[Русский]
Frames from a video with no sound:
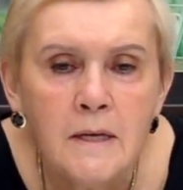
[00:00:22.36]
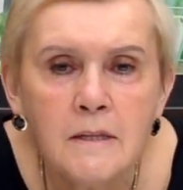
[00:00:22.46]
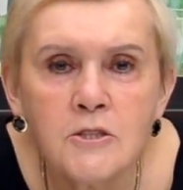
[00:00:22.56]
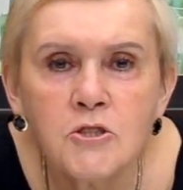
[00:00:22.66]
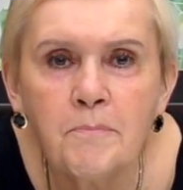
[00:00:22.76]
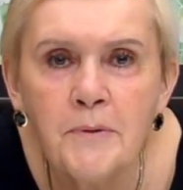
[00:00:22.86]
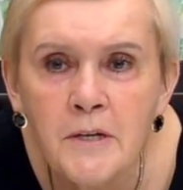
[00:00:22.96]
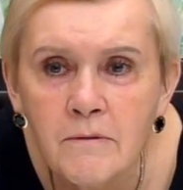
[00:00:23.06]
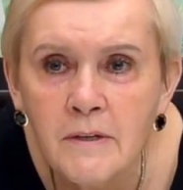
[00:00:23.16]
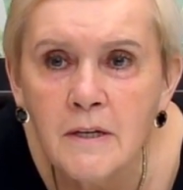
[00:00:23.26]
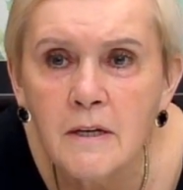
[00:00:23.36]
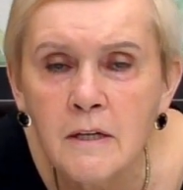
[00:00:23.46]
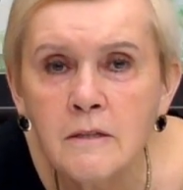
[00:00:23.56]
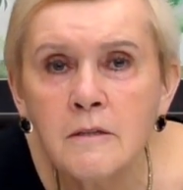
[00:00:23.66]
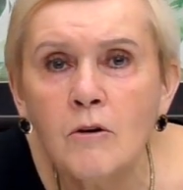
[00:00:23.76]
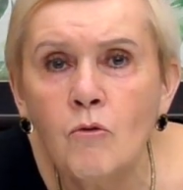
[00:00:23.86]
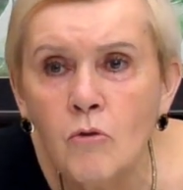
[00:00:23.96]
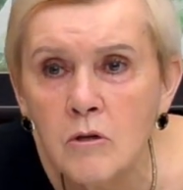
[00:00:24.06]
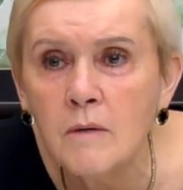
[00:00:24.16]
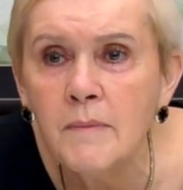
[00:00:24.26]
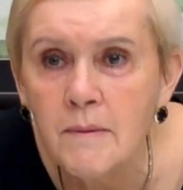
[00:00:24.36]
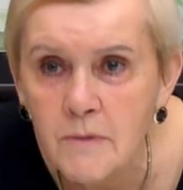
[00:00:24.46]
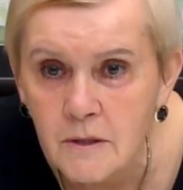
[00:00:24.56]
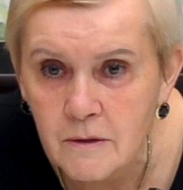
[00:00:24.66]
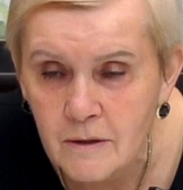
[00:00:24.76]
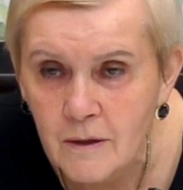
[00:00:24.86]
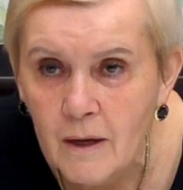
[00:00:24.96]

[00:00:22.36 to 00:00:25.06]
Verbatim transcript: Значит, первое – это орг-момент.